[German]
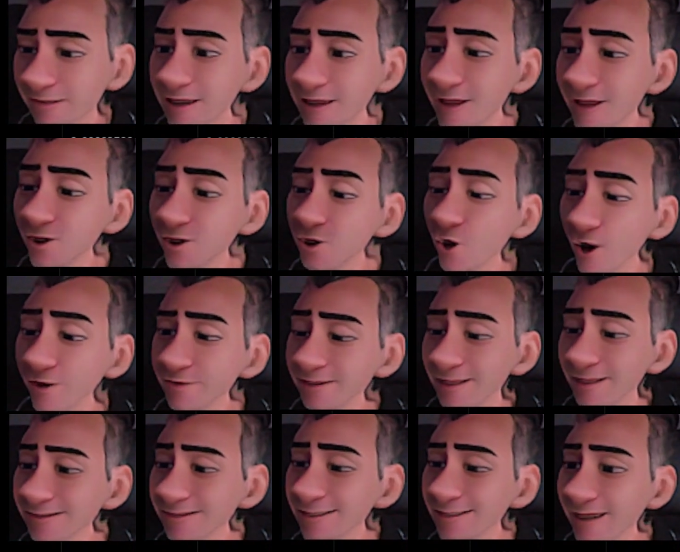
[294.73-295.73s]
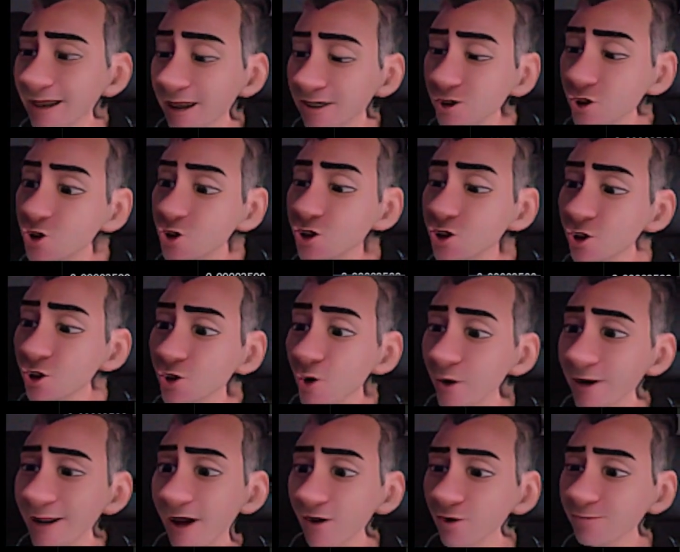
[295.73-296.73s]
könnte das hier ein schöner
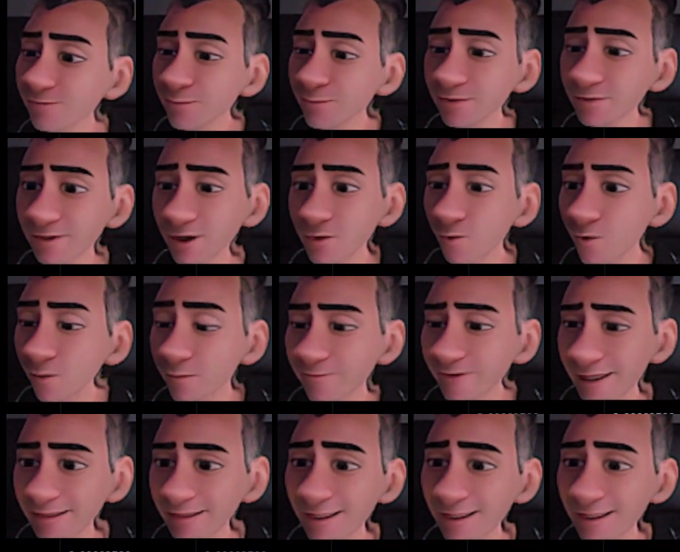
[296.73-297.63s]
Ausbruch nach oben werden.